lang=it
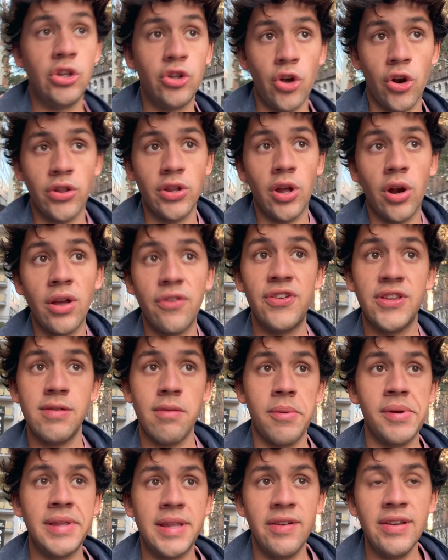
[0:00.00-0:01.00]
tornerò
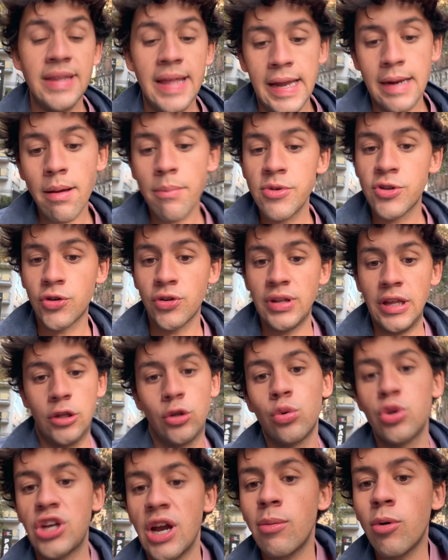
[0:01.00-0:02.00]
effettivamente a vedere, ma mi sono
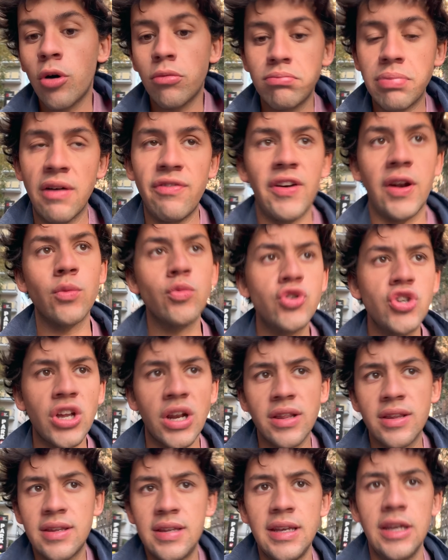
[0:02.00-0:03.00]
detto usciamo a fare un
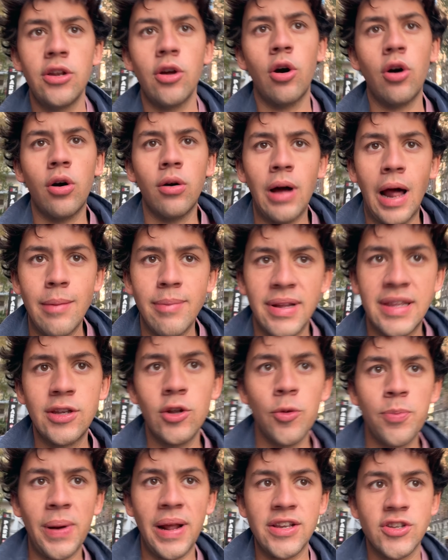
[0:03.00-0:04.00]
girettino al
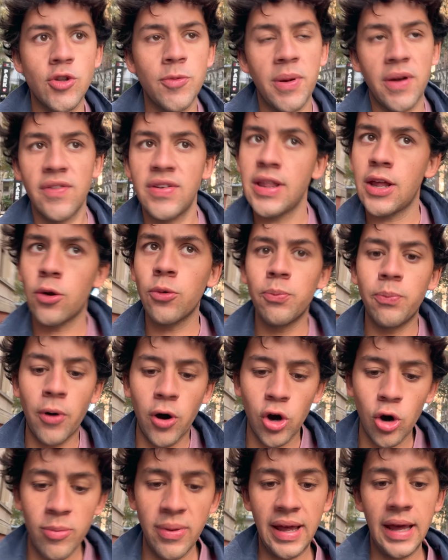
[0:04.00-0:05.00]
mattino presto per vedere un po'
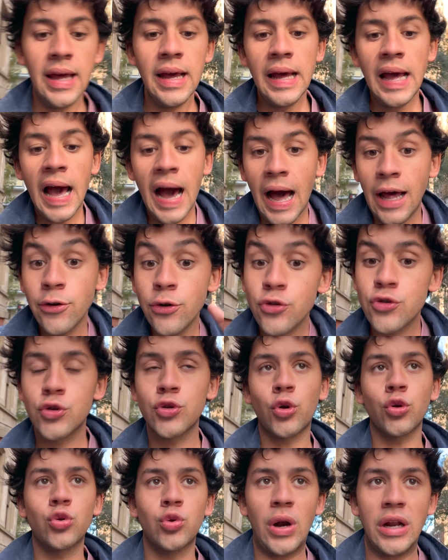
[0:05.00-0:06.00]
come hanno
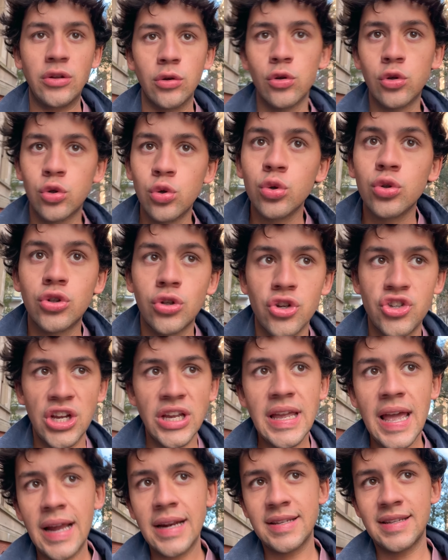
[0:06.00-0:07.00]
strutturato il tutto. Già
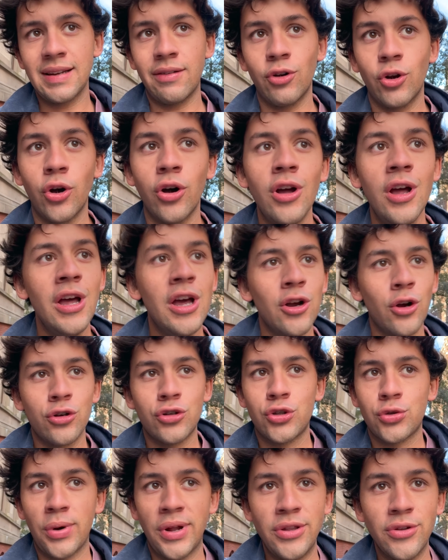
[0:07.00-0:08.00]
ieri stavano
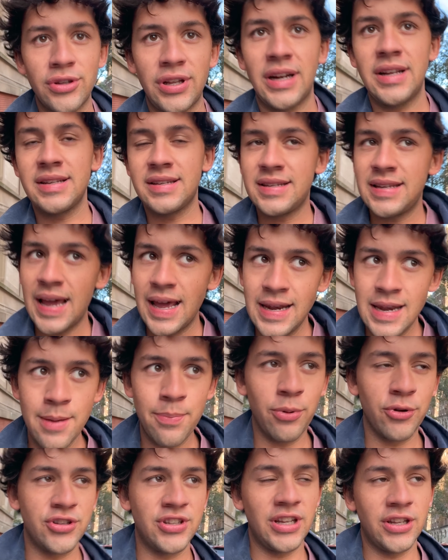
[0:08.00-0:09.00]
costruendo transenne,
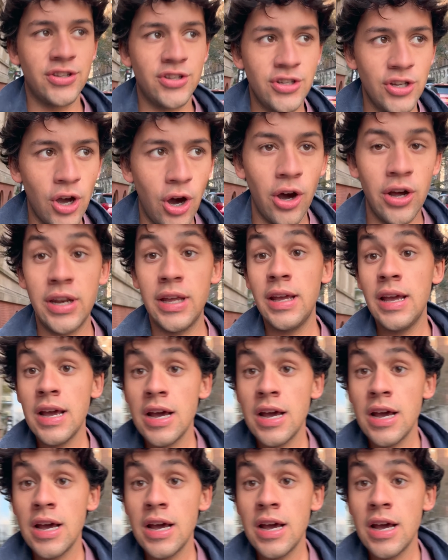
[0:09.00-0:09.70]
postazioni,